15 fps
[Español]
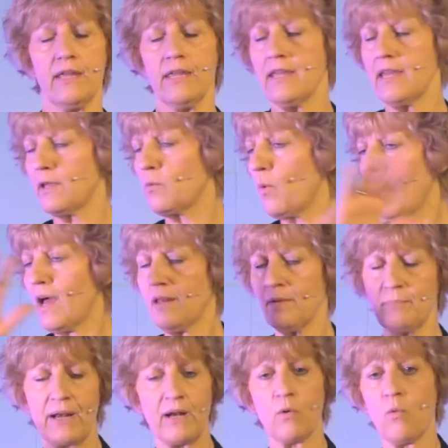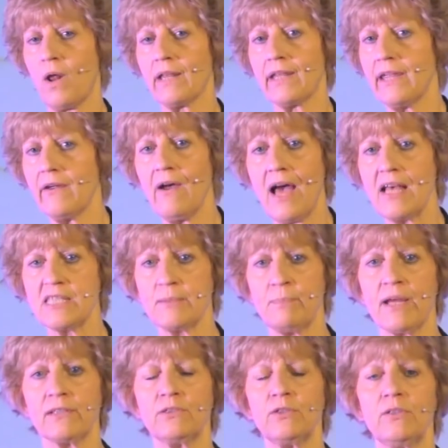y igual para cualquier
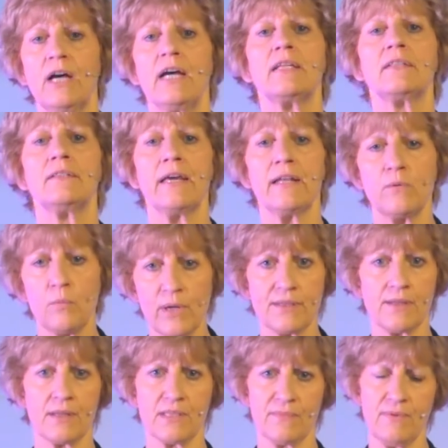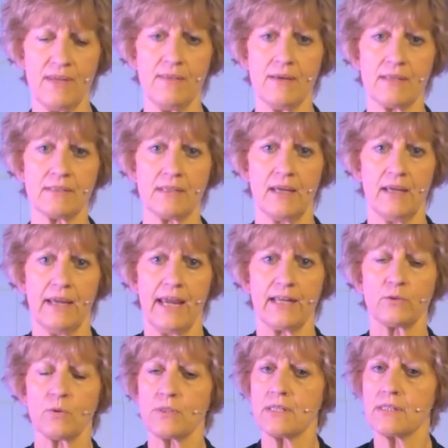aspecto de nuestras vidas.
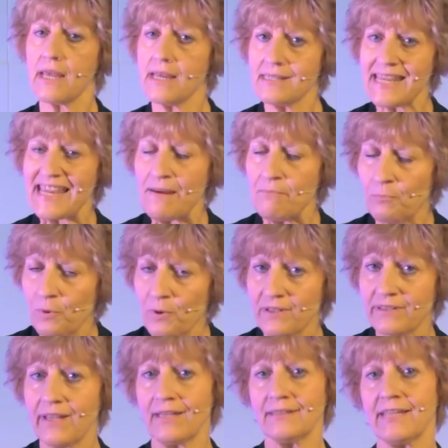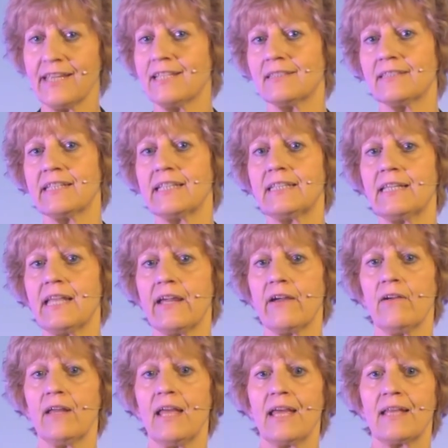Entonces es importante
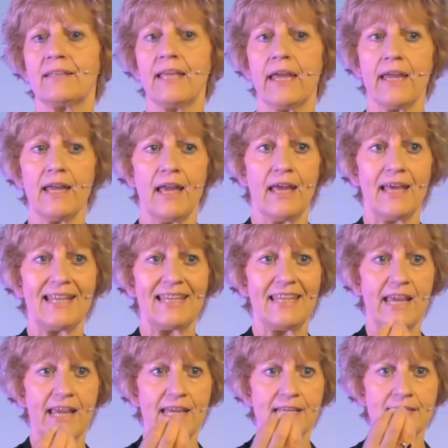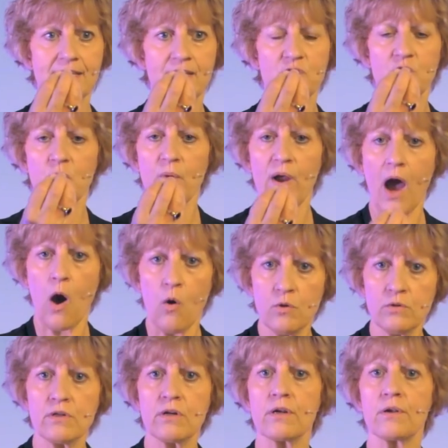entender de, que si yo
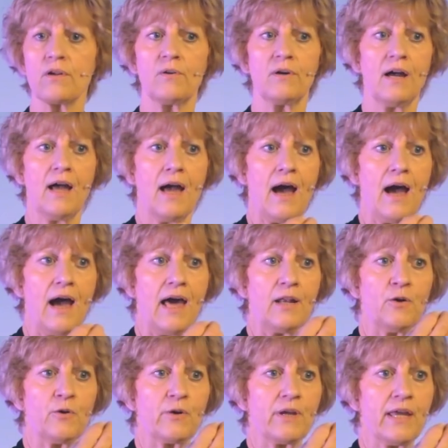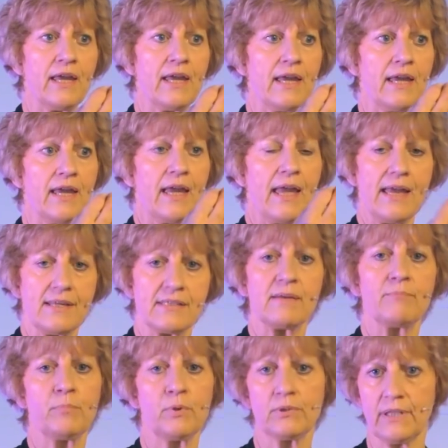honro a lo que es
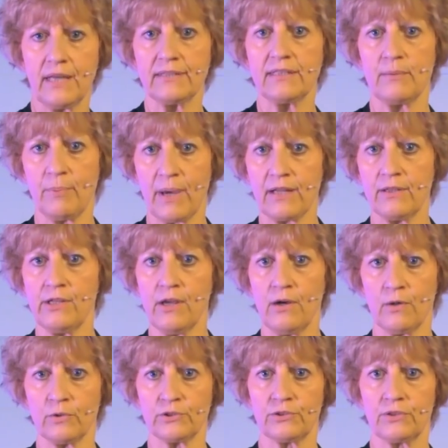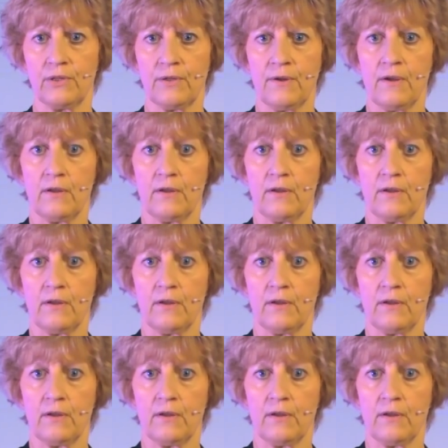importante para Dios.